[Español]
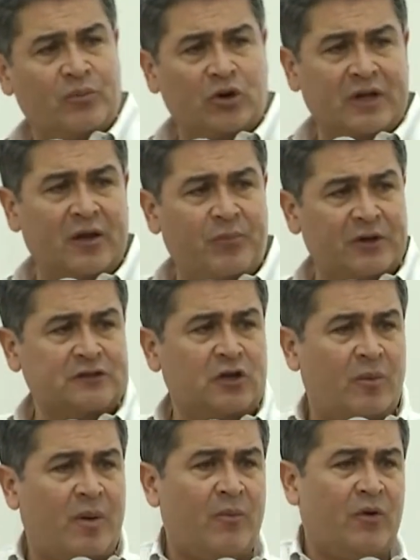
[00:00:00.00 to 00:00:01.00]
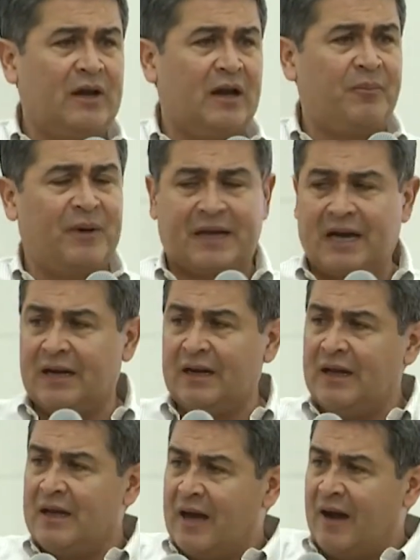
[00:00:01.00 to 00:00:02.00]
porque después se lo vamos a ir a explicar,
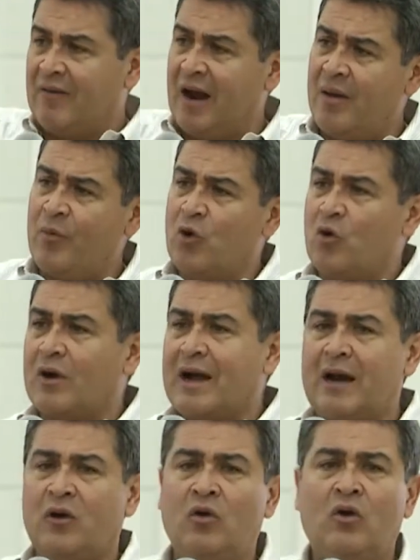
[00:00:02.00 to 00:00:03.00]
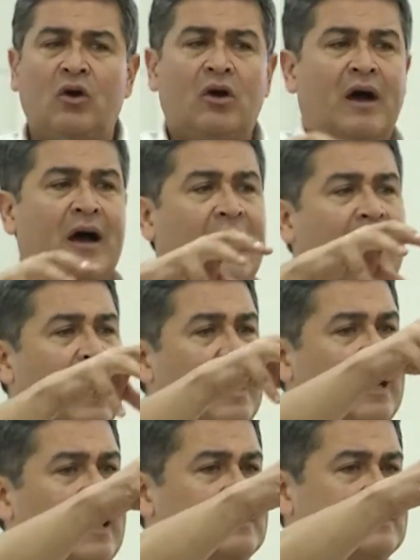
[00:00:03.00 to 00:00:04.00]
hablábamos con Cano,
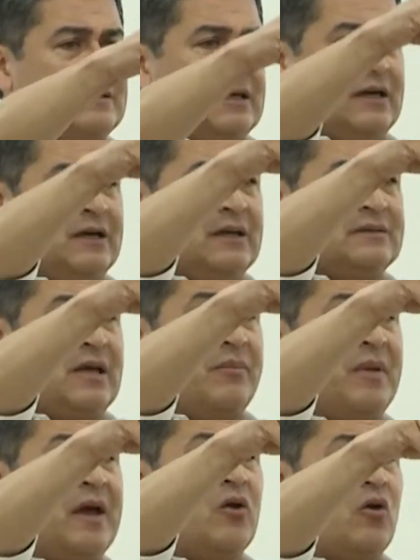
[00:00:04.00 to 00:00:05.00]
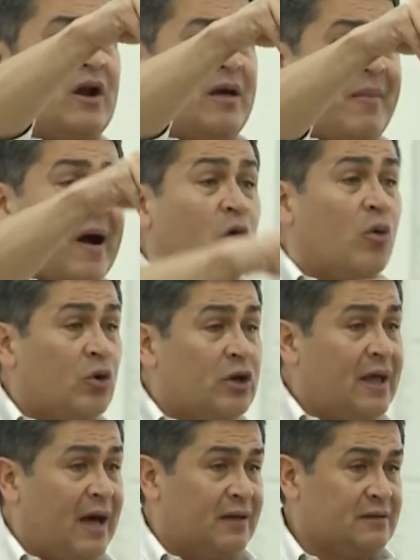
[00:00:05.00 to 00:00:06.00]
ah, también con las
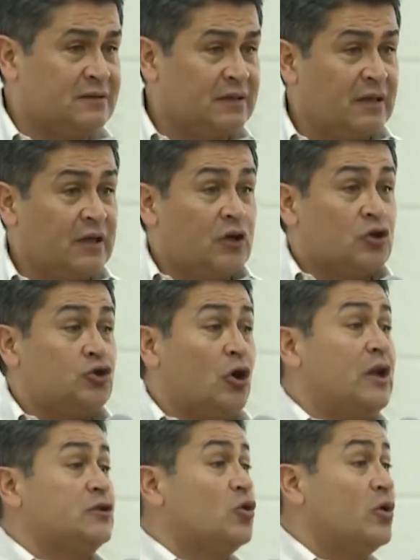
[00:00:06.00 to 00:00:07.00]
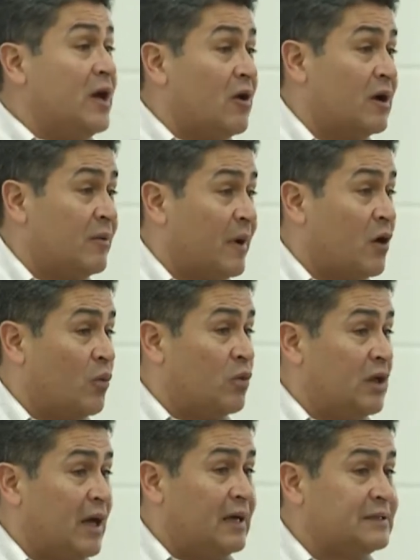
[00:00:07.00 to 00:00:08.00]
mancomunidades. Yo les sugiero a las
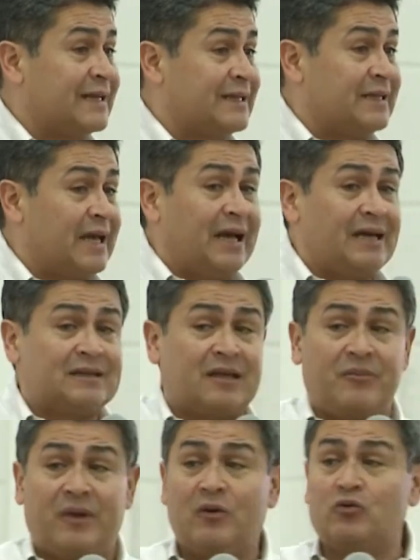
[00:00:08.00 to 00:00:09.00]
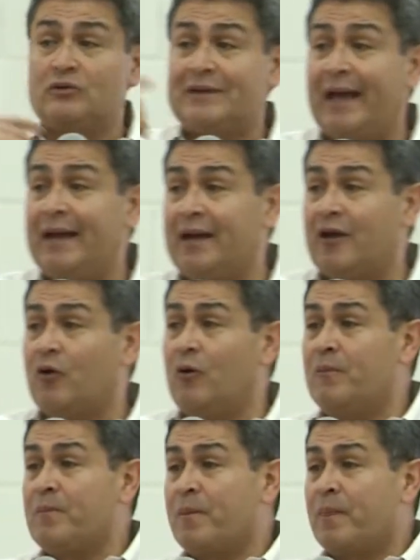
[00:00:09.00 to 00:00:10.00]
mancomunidades que tengan también un técnico